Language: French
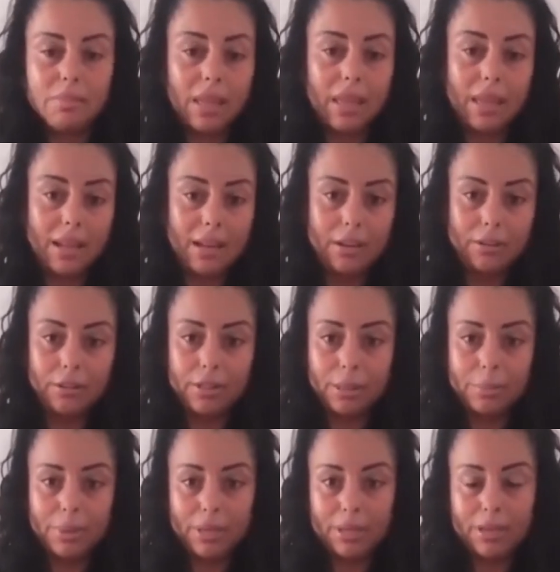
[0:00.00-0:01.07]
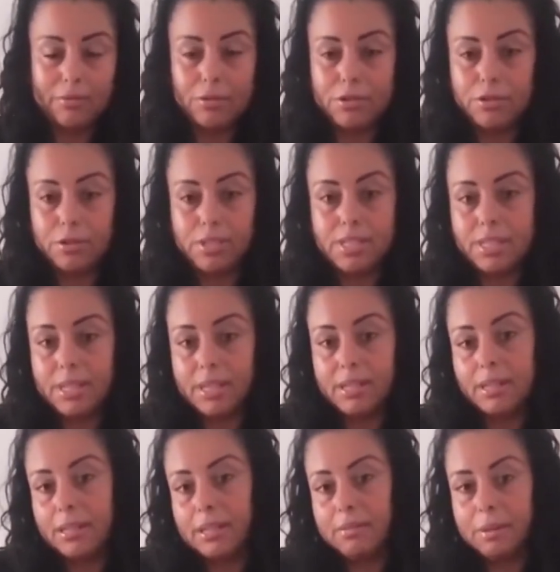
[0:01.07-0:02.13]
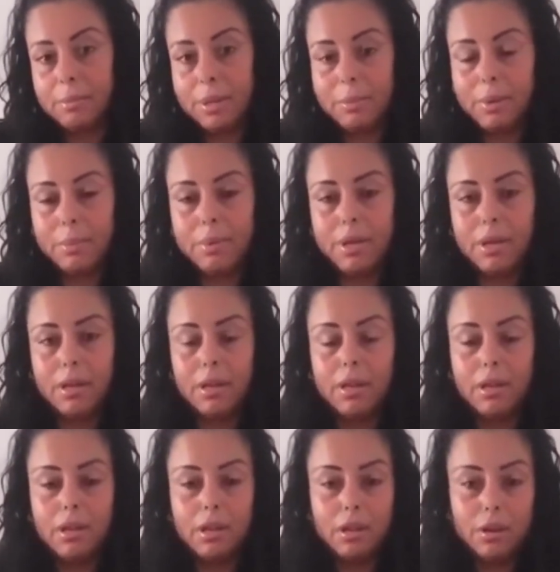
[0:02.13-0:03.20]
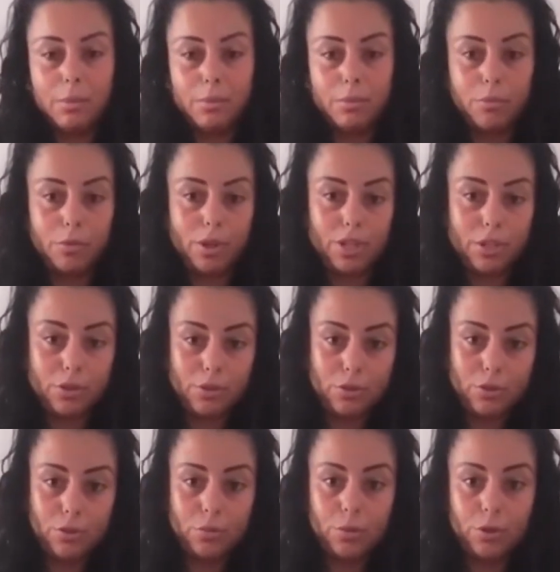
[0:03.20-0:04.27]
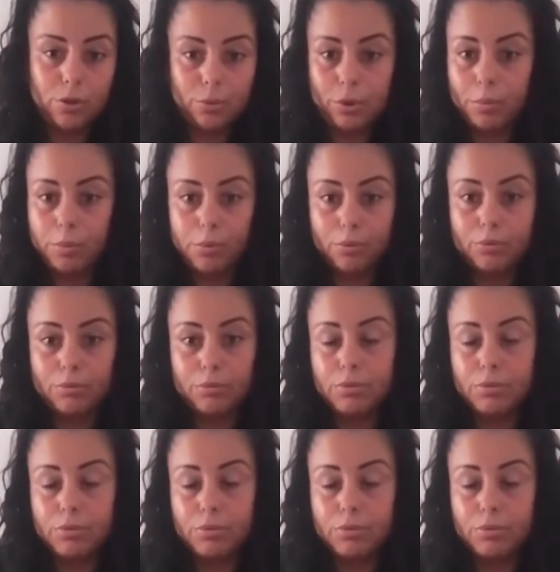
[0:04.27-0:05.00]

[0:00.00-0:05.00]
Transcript: Et à la langue, ben, à force de rester avec la famille de ma mère, moi, les choses de Dieu m'ont plu.